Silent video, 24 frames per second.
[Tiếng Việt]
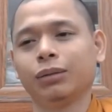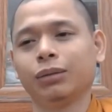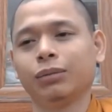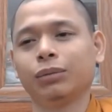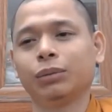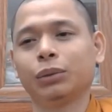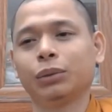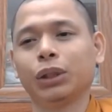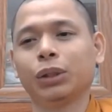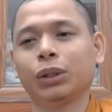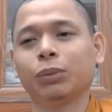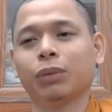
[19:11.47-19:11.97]

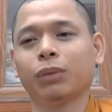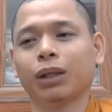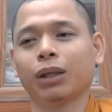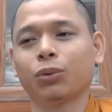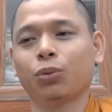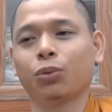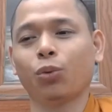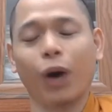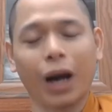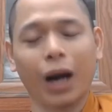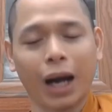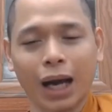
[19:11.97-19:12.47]
nhưng mà
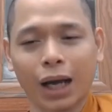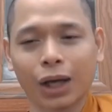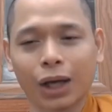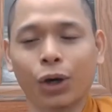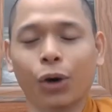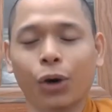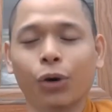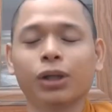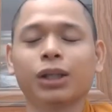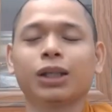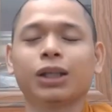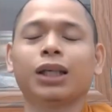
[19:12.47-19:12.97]
qua
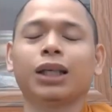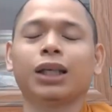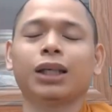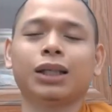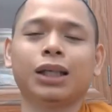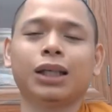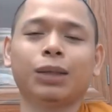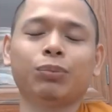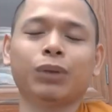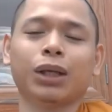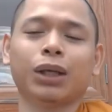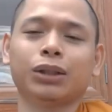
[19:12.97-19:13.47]
khỏi cái
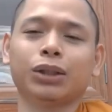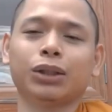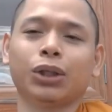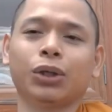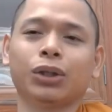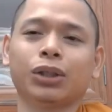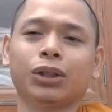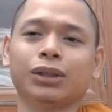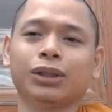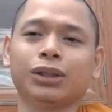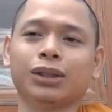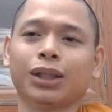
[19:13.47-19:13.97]
kiếp này
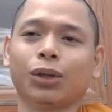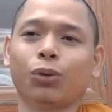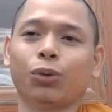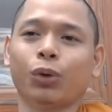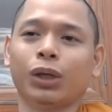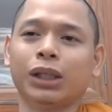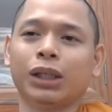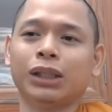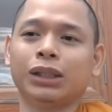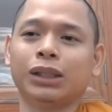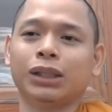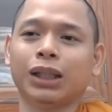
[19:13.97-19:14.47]
rồi đó người ta
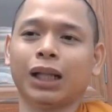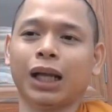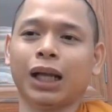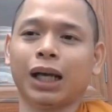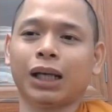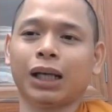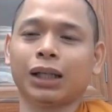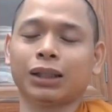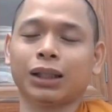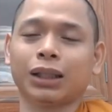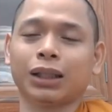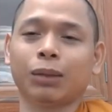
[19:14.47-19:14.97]
quay trở
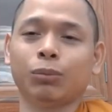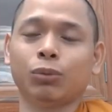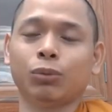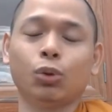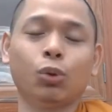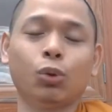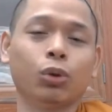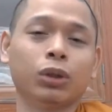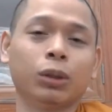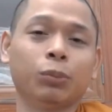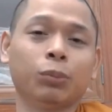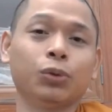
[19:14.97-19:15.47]
lại người ta làm
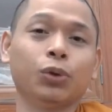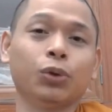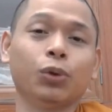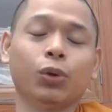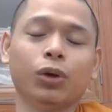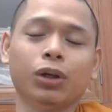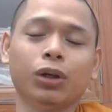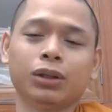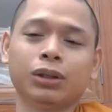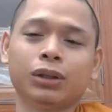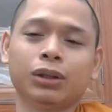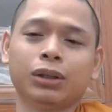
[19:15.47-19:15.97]
vua làm
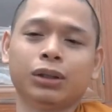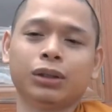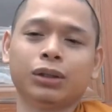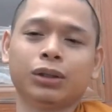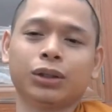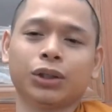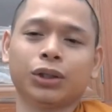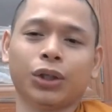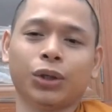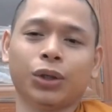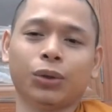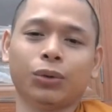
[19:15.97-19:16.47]
chúa
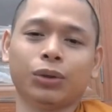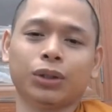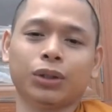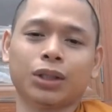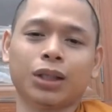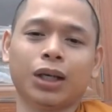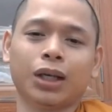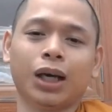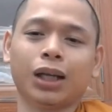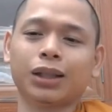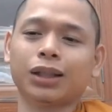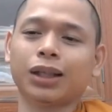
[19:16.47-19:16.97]
còn
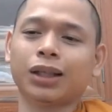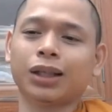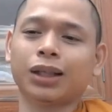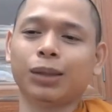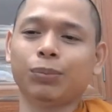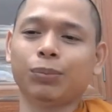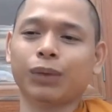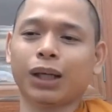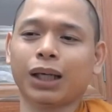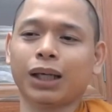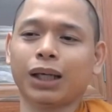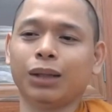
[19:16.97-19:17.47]
hết cái
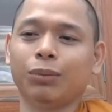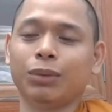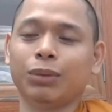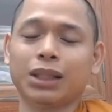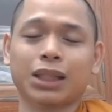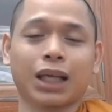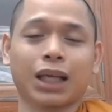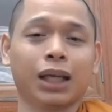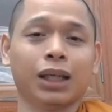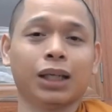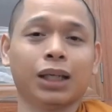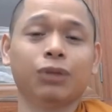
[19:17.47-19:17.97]
kiếp này là mình
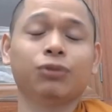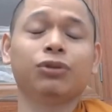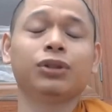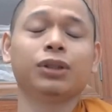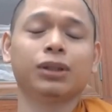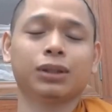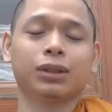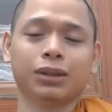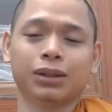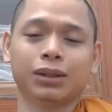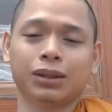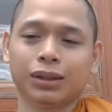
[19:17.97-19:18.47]
xài hết
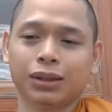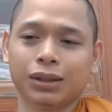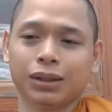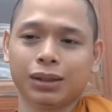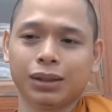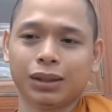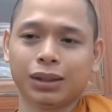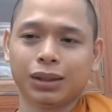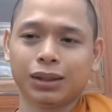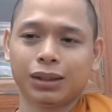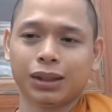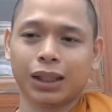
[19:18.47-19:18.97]
phước
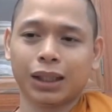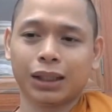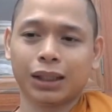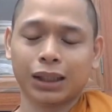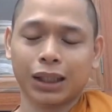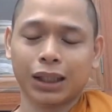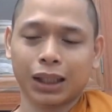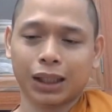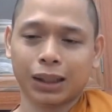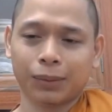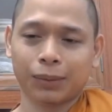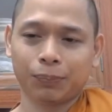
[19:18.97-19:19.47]
thành
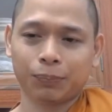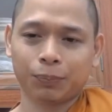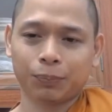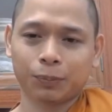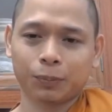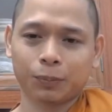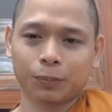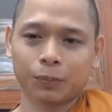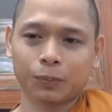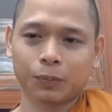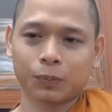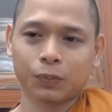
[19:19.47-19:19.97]
ra
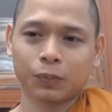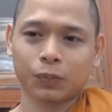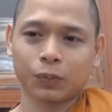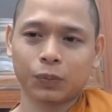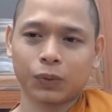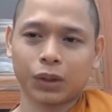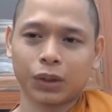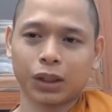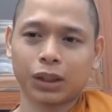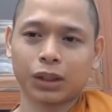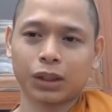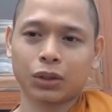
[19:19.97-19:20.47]

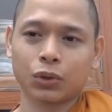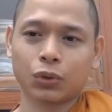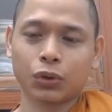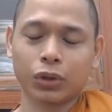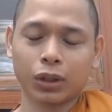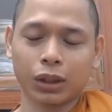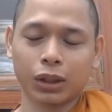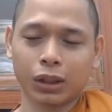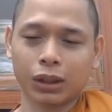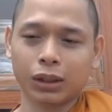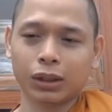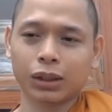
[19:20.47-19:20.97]
à, suy
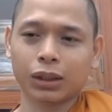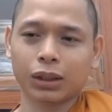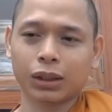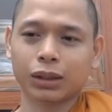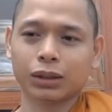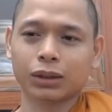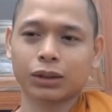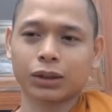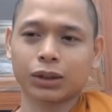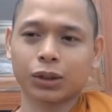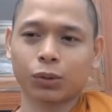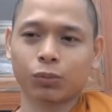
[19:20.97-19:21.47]
nghĩ ha,
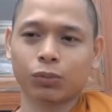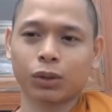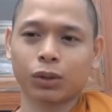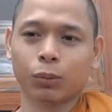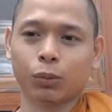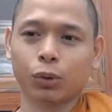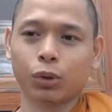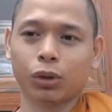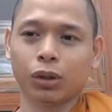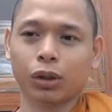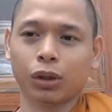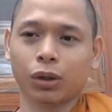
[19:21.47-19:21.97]
trong
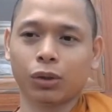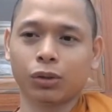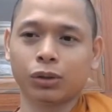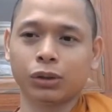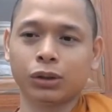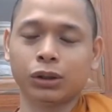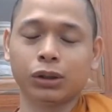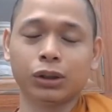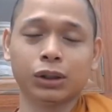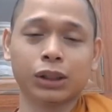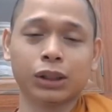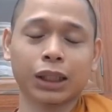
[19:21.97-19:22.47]
vòng luân hồi
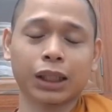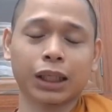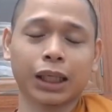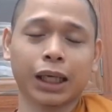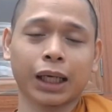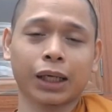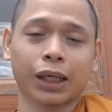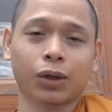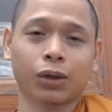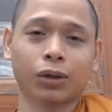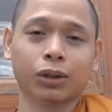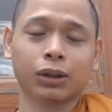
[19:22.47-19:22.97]
chưa chắc
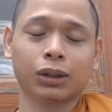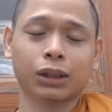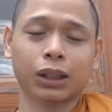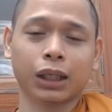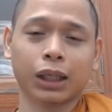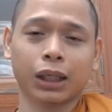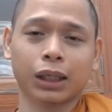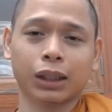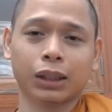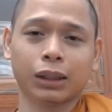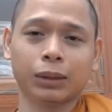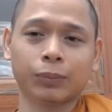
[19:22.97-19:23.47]
ai ngon hơn
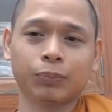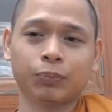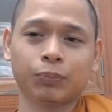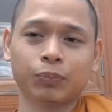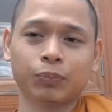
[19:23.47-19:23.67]
ai